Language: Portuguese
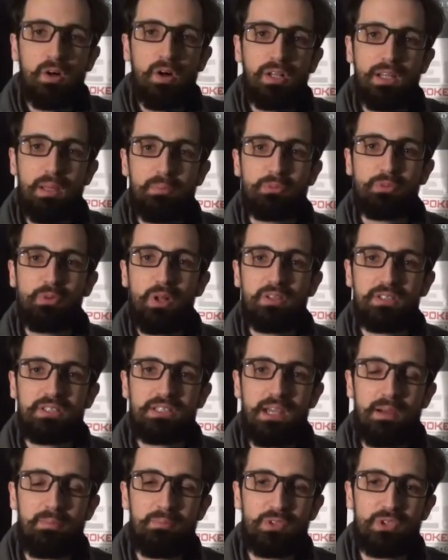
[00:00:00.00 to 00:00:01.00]
Olá pessoal,
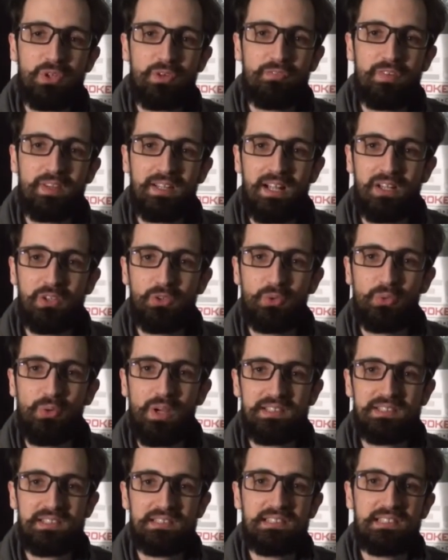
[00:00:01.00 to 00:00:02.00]
chegámos ao final do
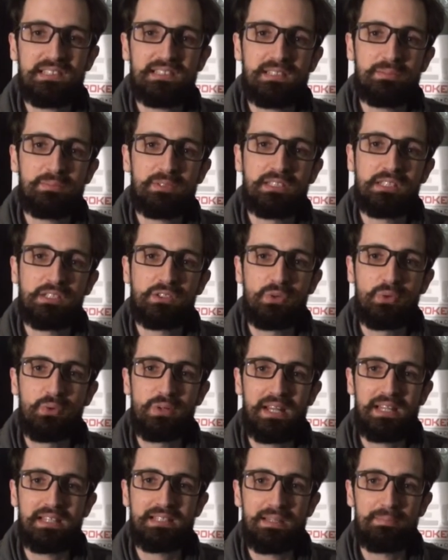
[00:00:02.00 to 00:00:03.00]
STI, estamos aqui com
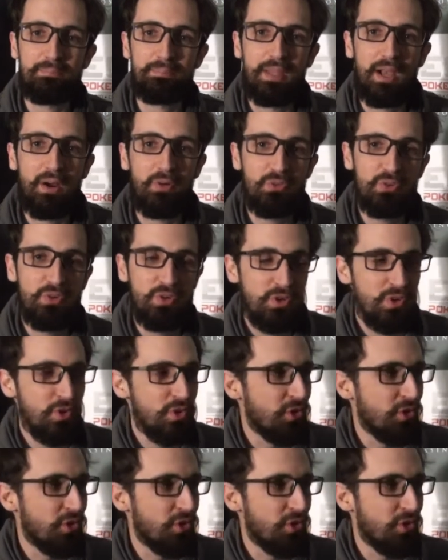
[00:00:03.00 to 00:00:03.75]
o grande campeão.